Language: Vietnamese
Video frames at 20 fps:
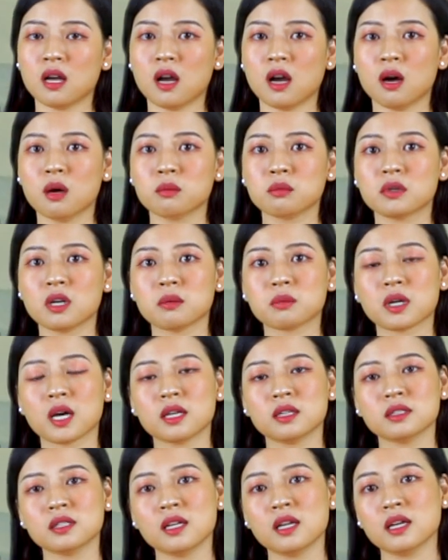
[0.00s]
Ông không
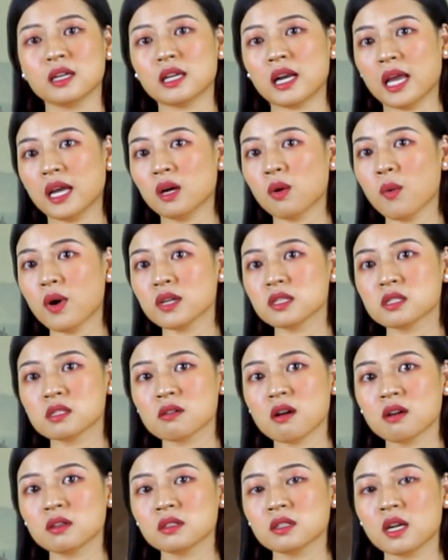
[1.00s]
cần lời lẽ khoa
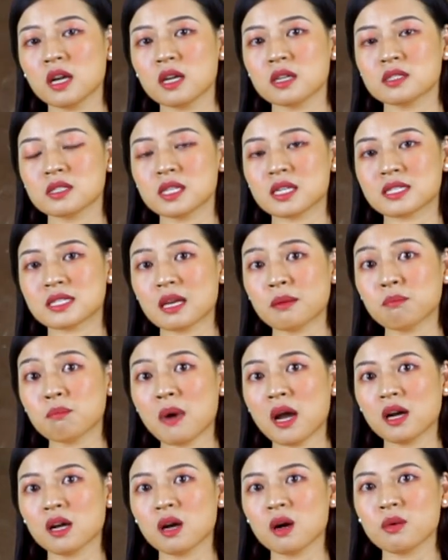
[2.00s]
trương, chỉ dăm
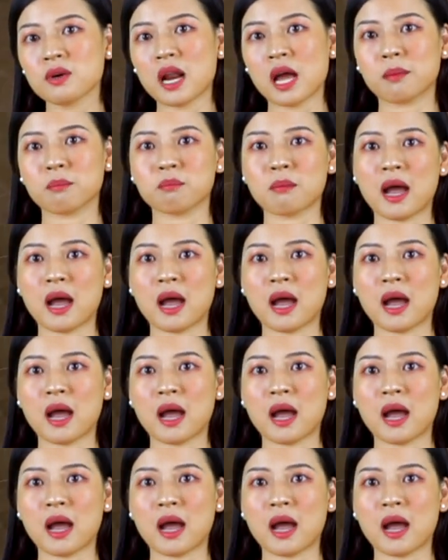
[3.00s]
ba câu đạm